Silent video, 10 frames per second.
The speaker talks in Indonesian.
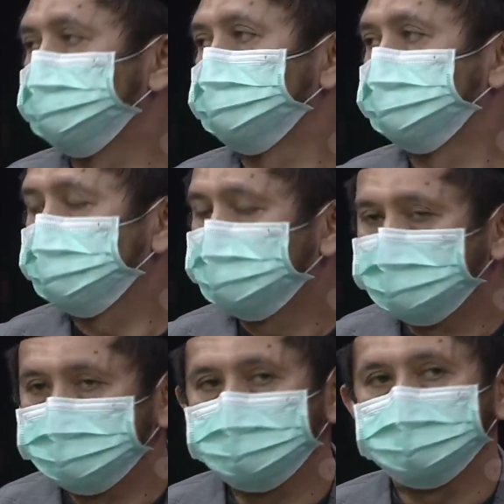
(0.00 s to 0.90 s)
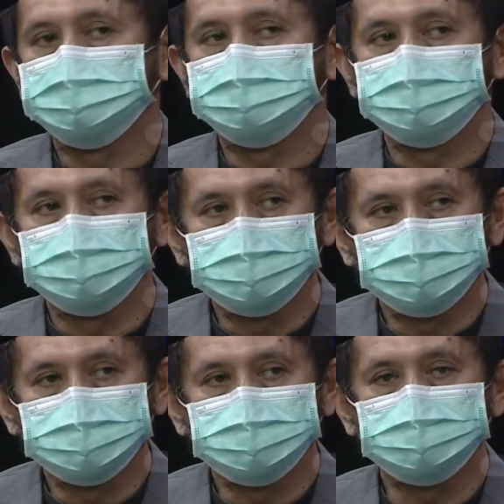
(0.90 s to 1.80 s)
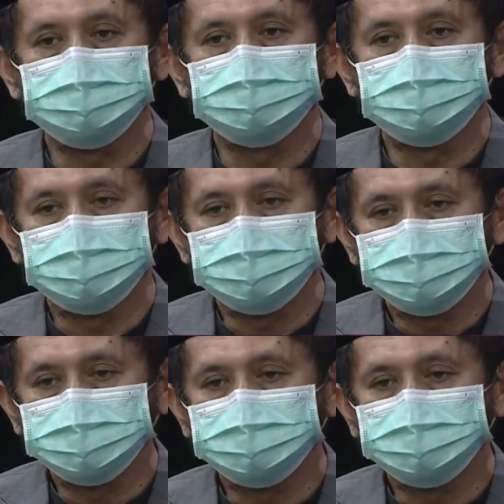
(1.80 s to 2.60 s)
Kering ini barang. Tapi kita